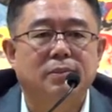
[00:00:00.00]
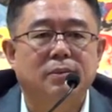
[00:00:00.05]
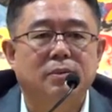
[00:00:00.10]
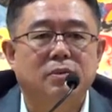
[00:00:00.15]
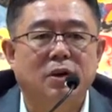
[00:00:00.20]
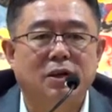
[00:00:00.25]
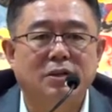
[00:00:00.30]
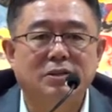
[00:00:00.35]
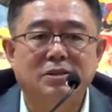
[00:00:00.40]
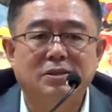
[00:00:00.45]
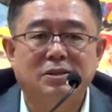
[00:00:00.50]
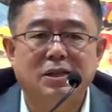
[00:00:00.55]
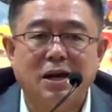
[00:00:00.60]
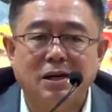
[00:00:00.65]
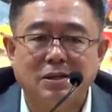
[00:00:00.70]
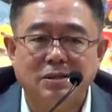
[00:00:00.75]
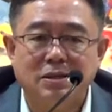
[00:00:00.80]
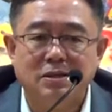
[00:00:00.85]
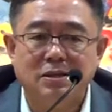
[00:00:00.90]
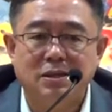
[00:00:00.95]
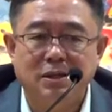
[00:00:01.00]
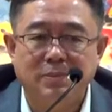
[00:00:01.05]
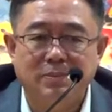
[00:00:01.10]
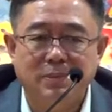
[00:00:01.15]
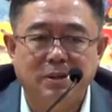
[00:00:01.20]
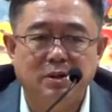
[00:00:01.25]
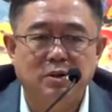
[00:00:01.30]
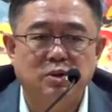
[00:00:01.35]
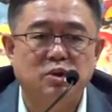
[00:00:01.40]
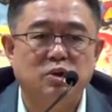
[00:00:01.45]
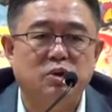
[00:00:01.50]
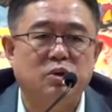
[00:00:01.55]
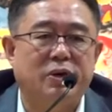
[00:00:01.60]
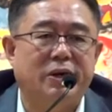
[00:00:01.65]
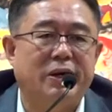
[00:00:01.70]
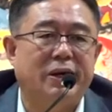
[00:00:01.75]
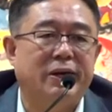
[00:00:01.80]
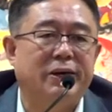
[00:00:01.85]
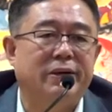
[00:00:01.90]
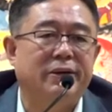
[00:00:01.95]
源自大地里面的
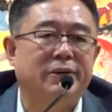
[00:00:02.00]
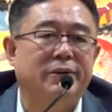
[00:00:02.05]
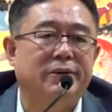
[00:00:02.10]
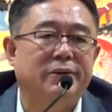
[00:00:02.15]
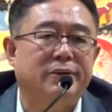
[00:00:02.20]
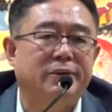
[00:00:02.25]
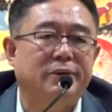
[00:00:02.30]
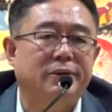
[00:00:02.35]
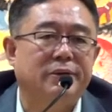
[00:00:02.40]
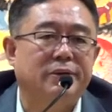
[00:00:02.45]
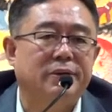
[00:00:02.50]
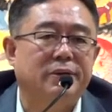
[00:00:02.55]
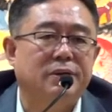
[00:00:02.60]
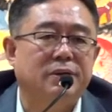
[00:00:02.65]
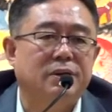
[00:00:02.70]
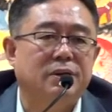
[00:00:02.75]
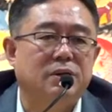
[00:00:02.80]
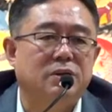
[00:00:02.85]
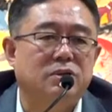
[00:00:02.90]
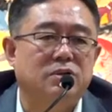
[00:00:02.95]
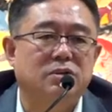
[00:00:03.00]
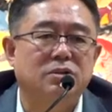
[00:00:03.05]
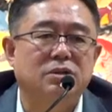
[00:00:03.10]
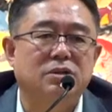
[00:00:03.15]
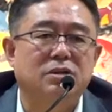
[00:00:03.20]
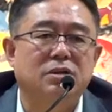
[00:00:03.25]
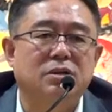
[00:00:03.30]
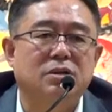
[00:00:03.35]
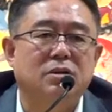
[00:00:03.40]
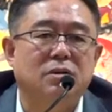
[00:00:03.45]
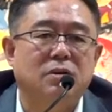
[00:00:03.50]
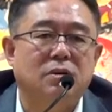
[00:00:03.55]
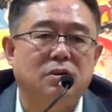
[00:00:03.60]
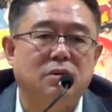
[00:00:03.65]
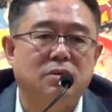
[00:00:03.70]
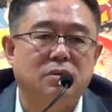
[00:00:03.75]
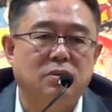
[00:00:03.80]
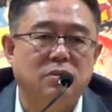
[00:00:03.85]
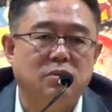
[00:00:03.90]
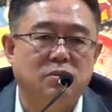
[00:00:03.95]
水，说是
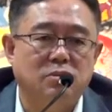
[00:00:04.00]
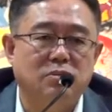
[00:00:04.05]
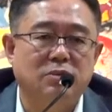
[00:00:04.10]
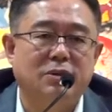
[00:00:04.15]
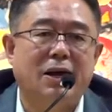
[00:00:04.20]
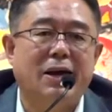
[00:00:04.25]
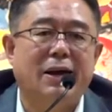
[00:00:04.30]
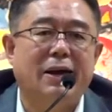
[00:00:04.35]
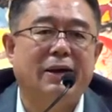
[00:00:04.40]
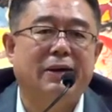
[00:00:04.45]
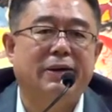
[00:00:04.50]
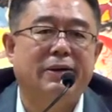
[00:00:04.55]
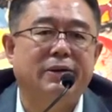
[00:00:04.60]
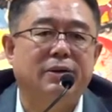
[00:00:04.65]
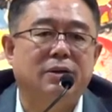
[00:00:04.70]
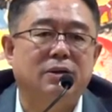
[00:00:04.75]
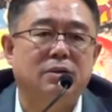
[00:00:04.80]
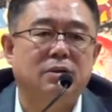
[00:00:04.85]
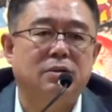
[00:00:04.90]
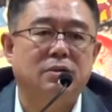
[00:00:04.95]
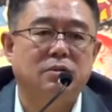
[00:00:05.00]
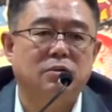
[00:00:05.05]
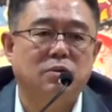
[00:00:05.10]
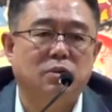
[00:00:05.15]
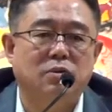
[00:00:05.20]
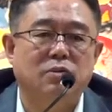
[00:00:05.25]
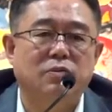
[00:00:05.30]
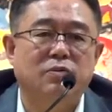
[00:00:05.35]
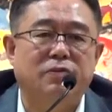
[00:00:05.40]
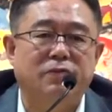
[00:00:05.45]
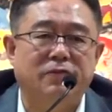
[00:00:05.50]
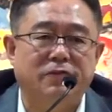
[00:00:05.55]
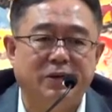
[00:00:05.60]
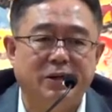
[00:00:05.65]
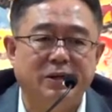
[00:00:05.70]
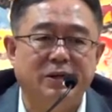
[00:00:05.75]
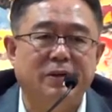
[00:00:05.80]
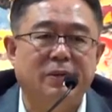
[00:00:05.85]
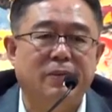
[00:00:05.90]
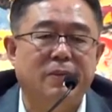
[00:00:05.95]
古代用
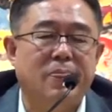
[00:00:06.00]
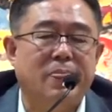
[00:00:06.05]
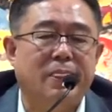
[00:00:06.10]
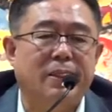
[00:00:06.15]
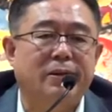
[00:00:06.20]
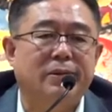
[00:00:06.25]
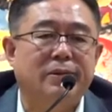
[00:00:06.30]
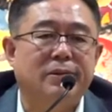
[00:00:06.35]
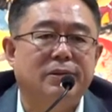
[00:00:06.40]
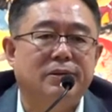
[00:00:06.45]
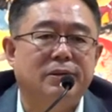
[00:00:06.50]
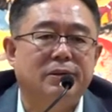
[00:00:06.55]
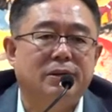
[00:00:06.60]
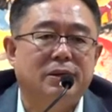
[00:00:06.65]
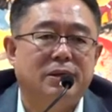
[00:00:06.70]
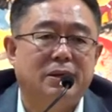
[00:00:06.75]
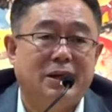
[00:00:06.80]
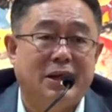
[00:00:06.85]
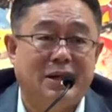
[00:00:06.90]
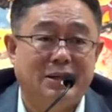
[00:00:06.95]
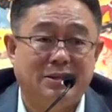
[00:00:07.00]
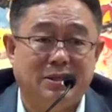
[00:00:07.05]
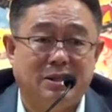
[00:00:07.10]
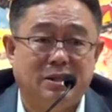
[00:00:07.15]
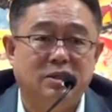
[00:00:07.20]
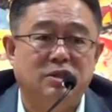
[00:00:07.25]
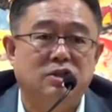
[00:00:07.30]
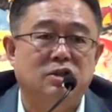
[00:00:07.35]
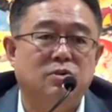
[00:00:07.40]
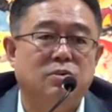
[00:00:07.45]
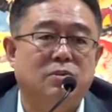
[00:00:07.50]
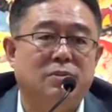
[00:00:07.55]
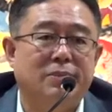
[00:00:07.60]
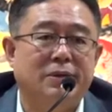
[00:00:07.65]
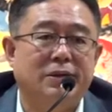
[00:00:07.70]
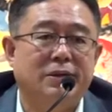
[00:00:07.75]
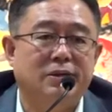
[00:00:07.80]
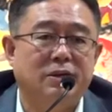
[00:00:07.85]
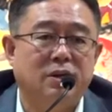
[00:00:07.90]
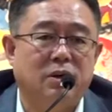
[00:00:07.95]
风来提示我
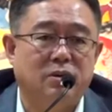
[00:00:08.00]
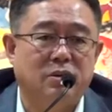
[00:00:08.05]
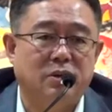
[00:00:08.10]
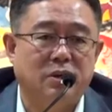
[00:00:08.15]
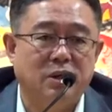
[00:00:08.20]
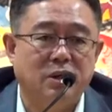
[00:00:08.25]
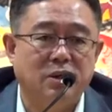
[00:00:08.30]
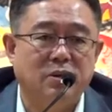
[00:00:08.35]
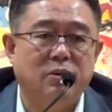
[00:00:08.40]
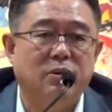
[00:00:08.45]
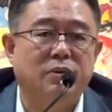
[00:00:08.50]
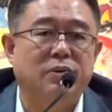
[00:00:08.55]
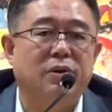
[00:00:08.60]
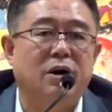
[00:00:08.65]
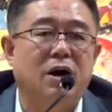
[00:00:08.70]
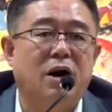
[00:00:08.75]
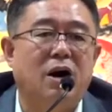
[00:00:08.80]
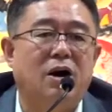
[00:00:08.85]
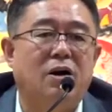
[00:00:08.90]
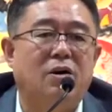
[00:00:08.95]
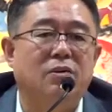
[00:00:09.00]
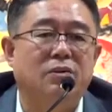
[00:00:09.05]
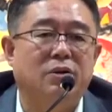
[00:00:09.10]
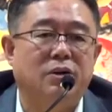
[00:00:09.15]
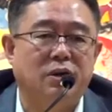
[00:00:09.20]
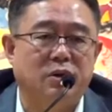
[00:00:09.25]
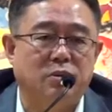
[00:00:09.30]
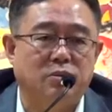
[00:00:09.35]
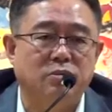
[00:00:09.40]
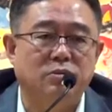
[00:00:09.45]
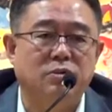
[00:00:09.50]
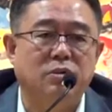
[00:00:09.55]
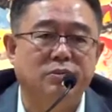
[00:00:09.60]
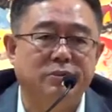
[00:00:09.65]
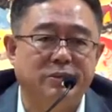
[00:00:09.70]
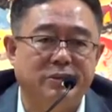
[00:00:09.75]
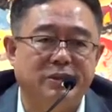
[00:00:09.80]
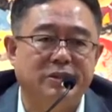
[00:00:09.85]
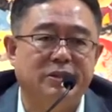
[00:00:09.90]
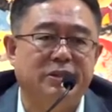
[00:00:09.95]
们要利用好流
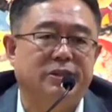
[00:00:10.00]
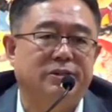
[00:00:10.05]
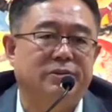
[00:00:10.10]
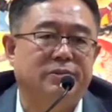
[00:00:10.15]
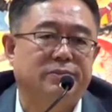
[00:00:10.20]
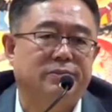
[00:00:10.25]
动气。